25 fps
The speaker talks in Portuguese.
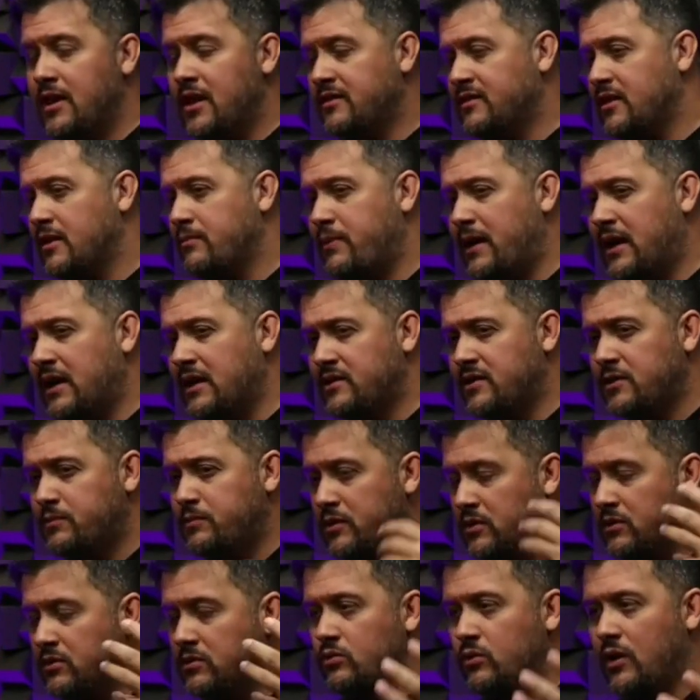dessa parte
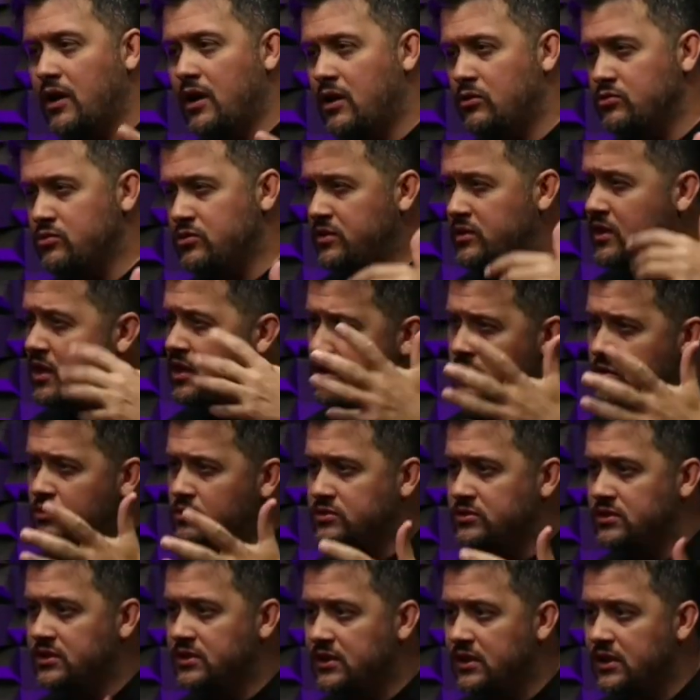espiritual de
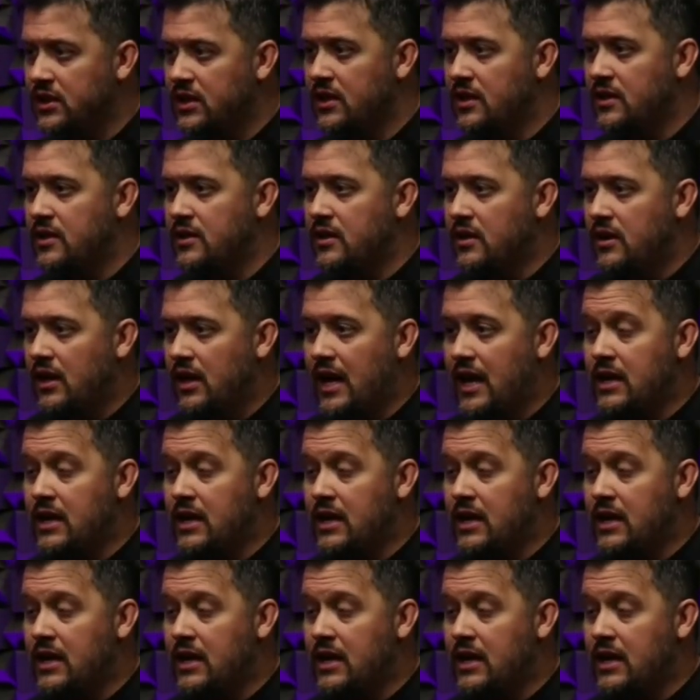Deus, né? Uhum.